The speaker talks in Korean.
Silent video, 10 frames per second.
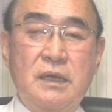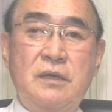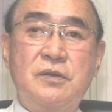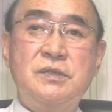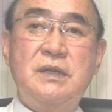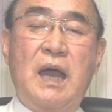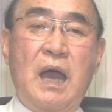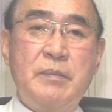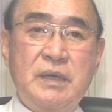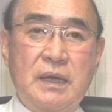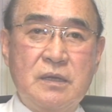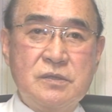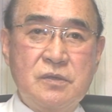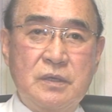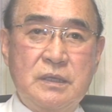이것이 암인
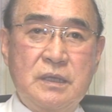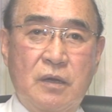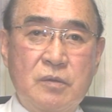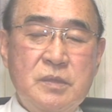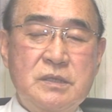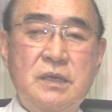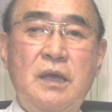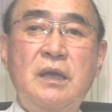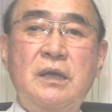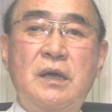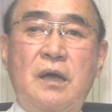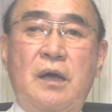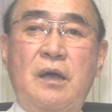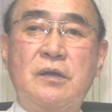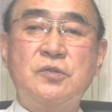가능성이 있다 그러면 이제 어,